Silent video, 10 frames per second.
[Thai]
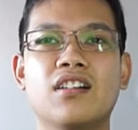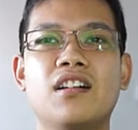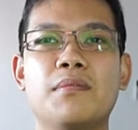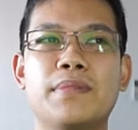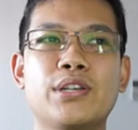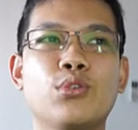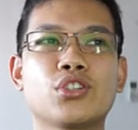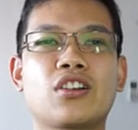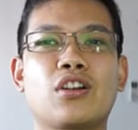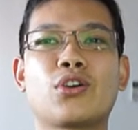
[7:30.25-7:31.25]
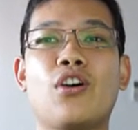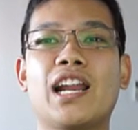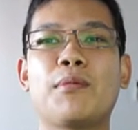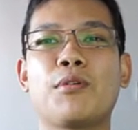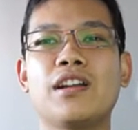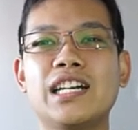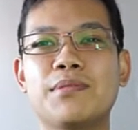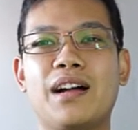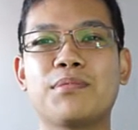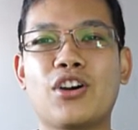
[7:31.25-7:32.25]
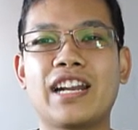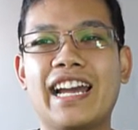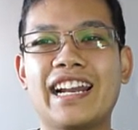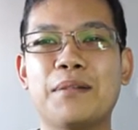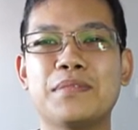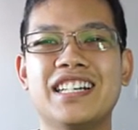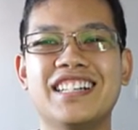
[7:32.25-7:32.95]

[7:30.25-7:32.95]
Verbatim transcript: ก็ไปดูตอนก่อนๆนะ ผมก็ลืมนะครับตอนไหนนะครับ